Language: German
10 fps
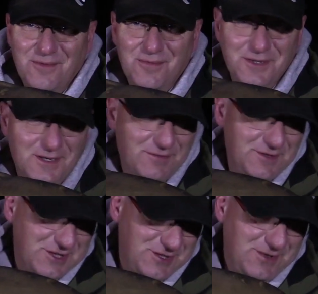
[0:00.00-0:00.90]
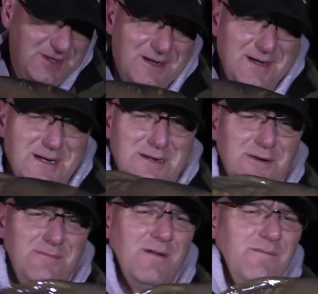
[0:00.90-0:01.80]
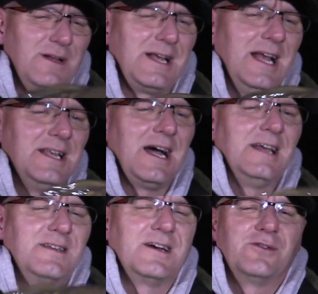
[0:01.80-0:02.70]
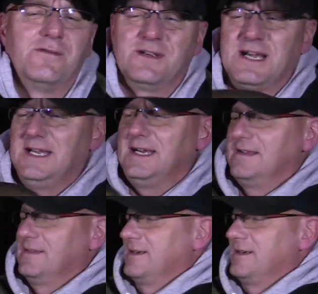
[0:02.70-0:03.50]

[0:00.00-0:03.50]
Wunder, wunderschön. Oh, oh, oh, keine heiße Kartoffel, keine heiße